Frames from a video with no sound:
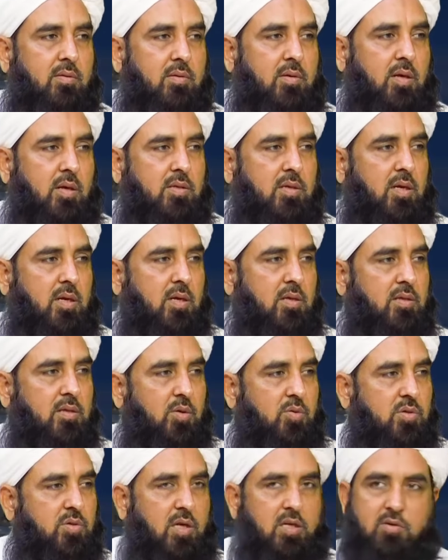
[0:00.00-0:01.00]
कैसे रख दिया
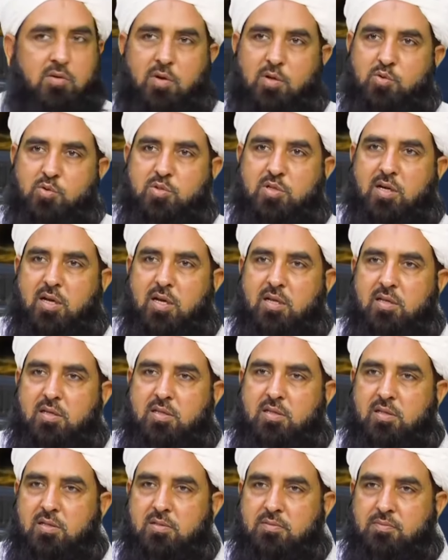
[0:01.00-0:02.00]
उस्ताद जी वहाँ तो जगह ही नहीं
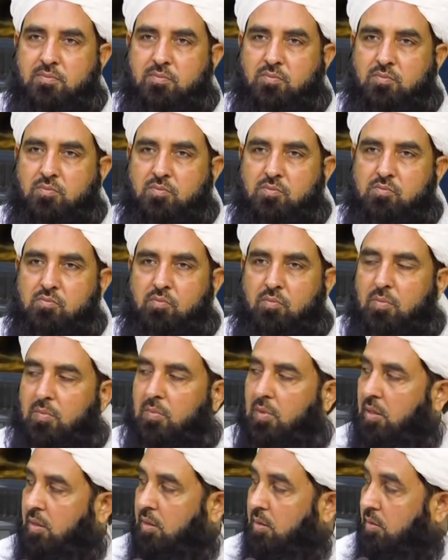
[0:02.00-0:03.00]

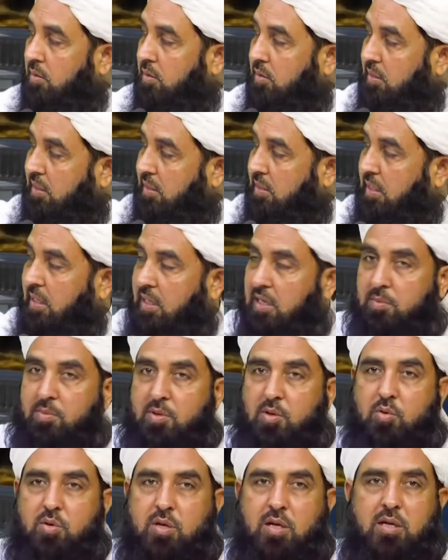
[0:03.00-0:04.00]
थी ये कह रहे
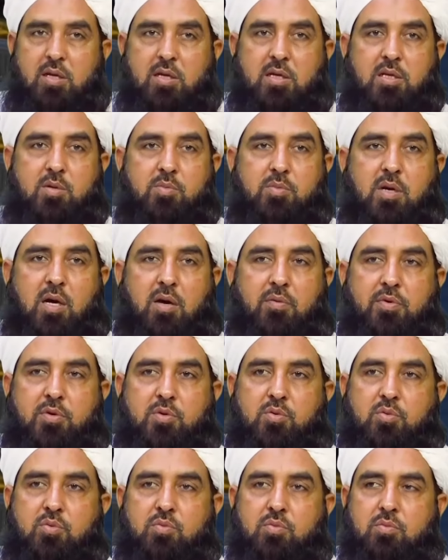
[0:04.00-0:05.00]
मैं कुरान करीम का
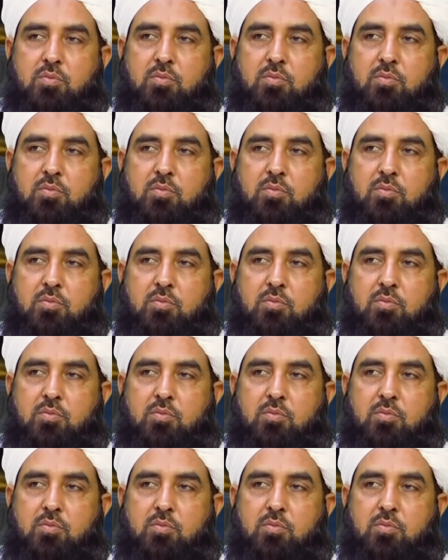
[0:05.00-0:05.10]
हाफिज़ हूँ